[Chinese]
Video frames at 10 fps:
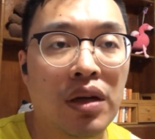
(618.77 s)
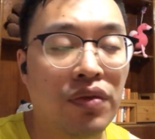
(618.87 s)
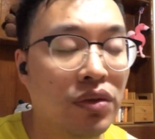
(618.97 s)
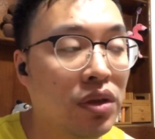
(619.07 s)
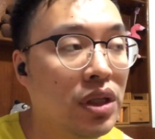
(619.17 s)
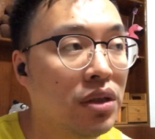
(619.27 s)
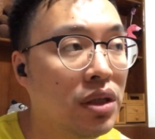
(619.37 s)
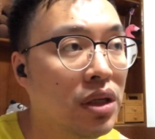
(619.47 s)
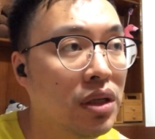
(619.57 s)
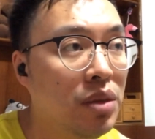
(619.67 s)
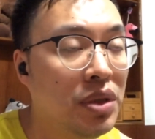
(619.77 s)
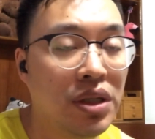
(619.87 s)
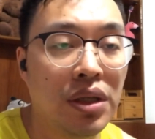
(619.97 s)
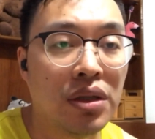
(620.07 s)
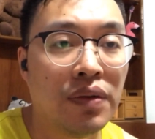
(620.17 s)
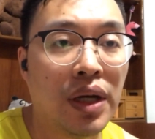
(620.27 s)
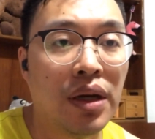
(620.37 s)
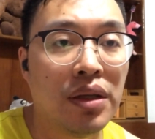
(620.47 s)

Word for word: 否则你这个一比一，是吧？